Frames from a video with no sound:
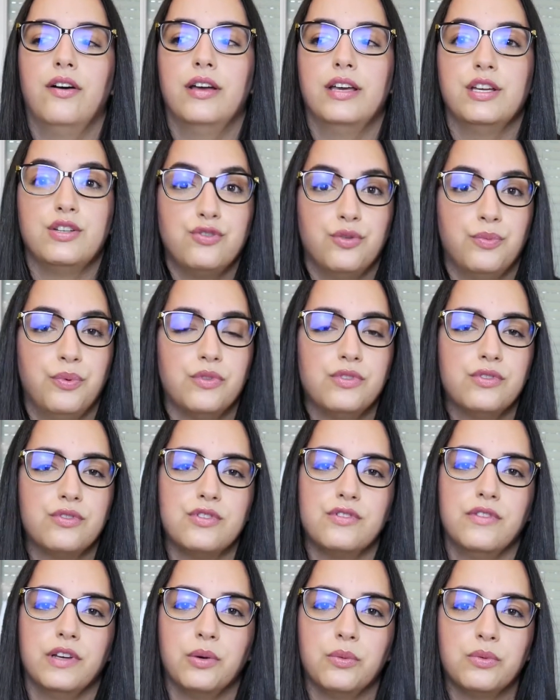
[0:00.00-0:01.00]
et je pense que
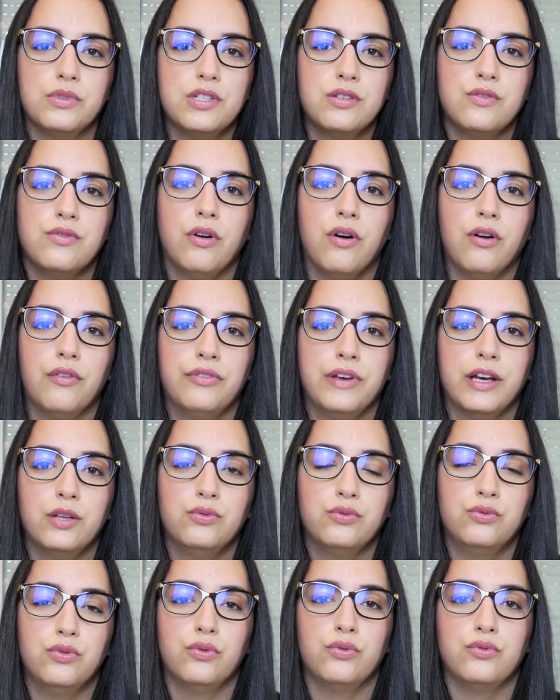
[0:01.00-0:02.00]
je vais continuer à en faire
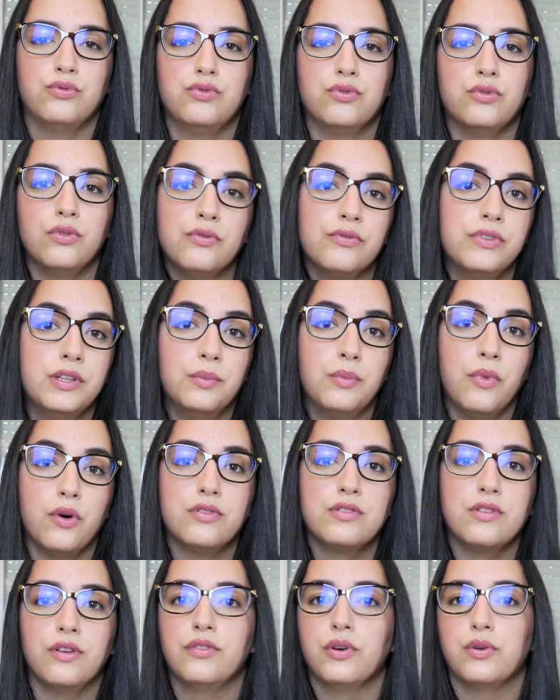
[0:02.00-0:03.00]
tout au long du
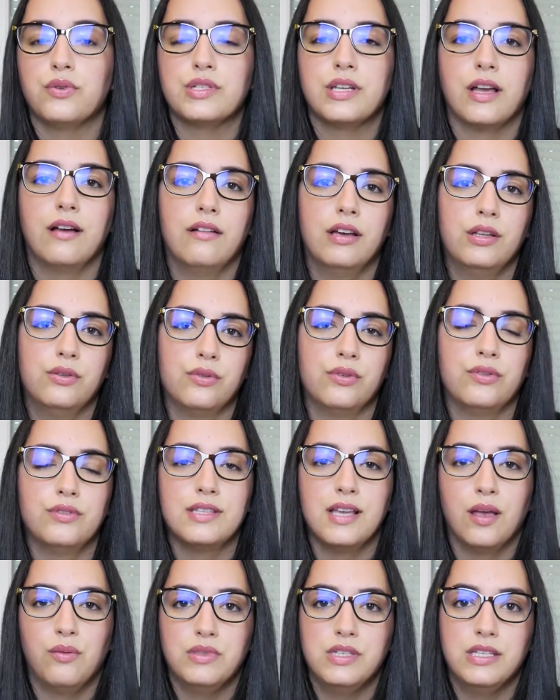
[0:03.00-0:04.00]
confinement sauf quand je travaille donc le
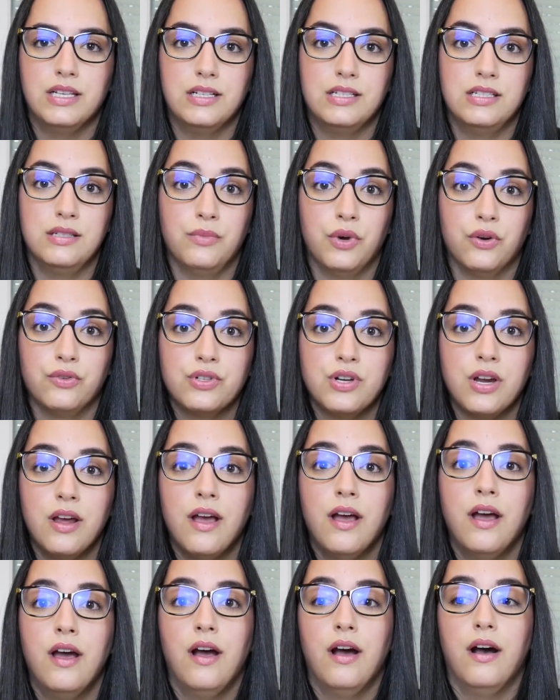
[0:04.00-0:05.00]
samedi et le dimanche
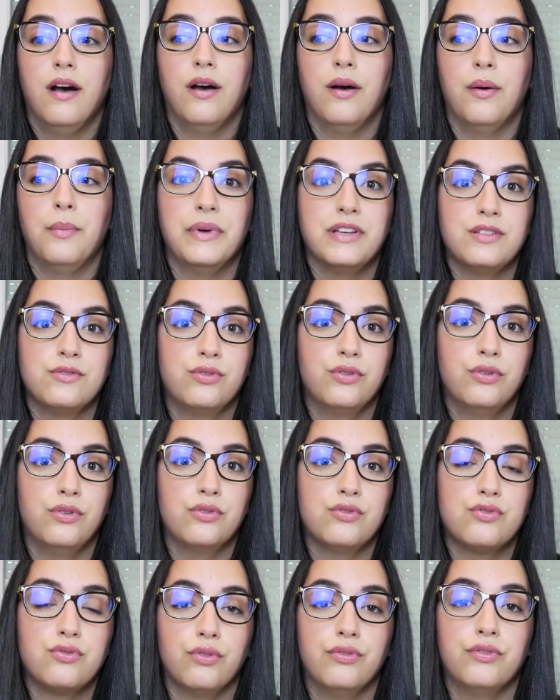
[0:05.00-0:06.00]
parce
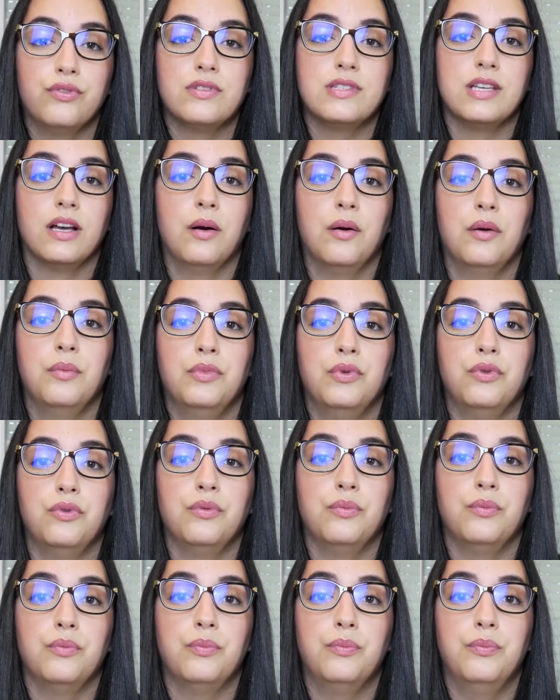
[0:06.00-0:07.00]
que je trouve que c'est quand même
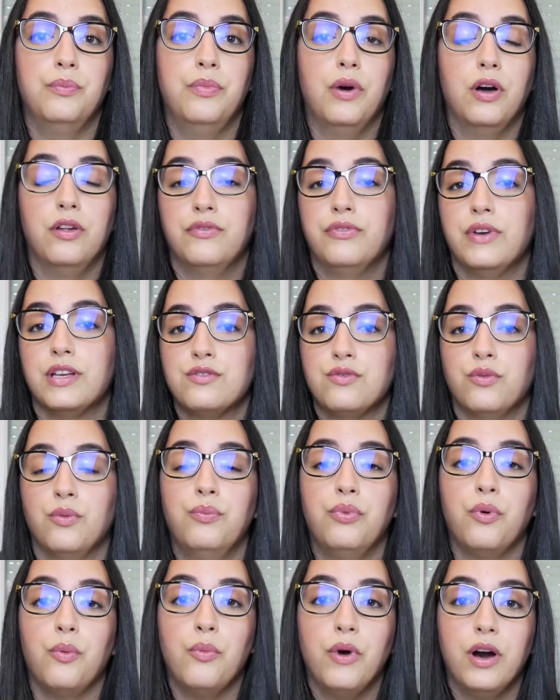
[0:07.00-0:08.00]
une bonne façon
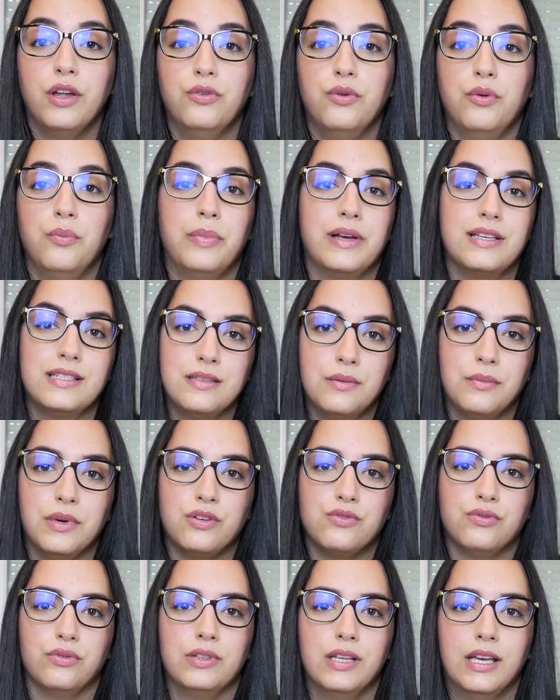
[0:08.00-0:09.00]
pour moi de passer
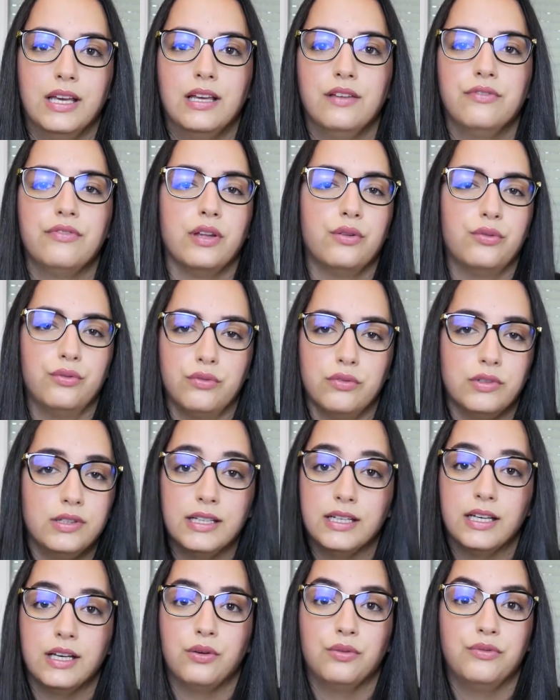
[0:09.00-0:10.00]
ma journée, enfin
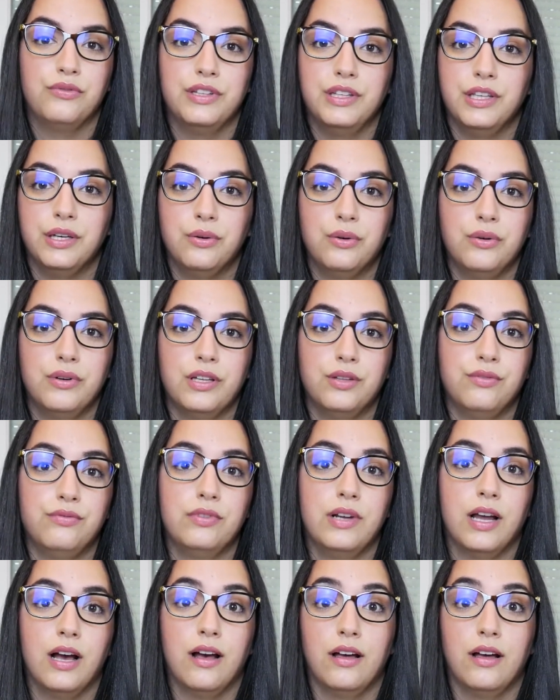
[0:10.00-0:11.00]
d'écrire une vidéo et de vous,